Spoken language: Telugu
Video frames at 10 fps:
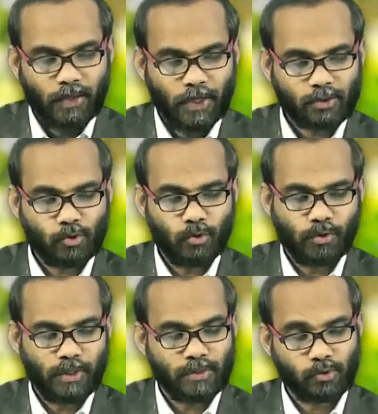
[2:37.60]

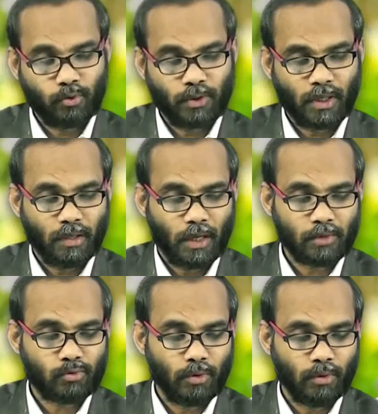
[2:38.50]
యేసుక్రీస్తు తన
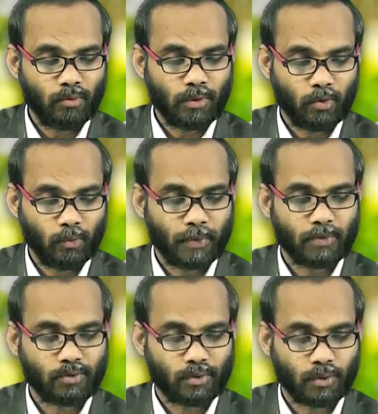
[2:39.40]
దాసులకు
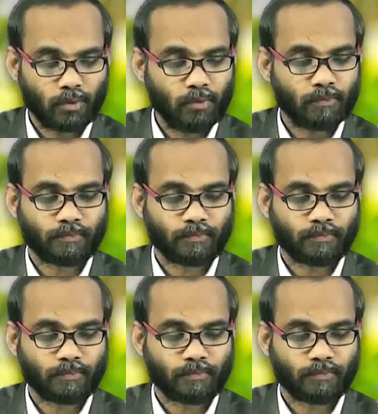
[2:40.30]
కనుపరుచుటకు